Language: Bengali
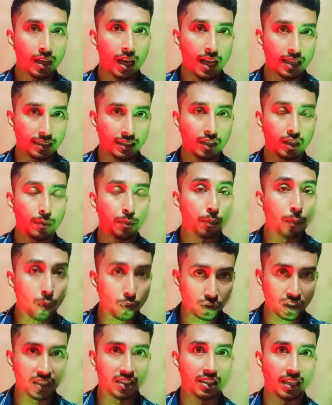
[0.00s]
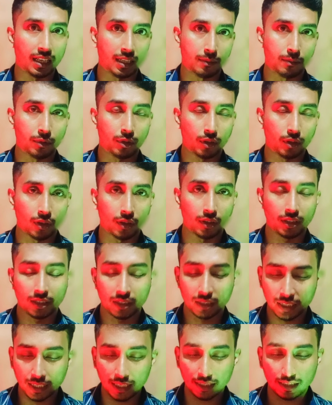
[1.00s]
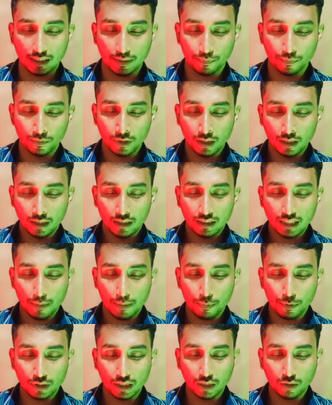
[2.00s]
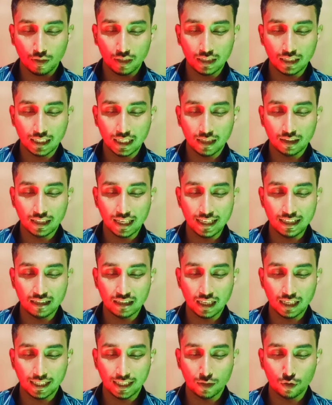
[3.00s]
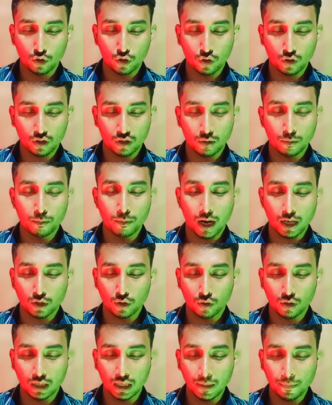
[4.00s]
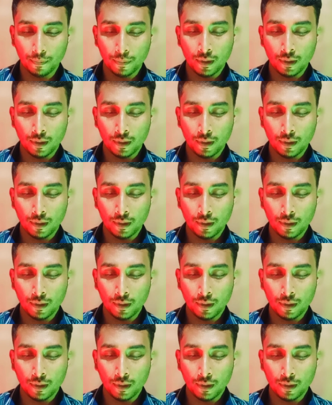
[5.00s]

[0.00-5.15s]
আজকে পঁচিশ তারিখ মনে হয় ঠিক আছে তারপর দেখো এদিকে তেইশ তারিখে দুশো বাষট্টি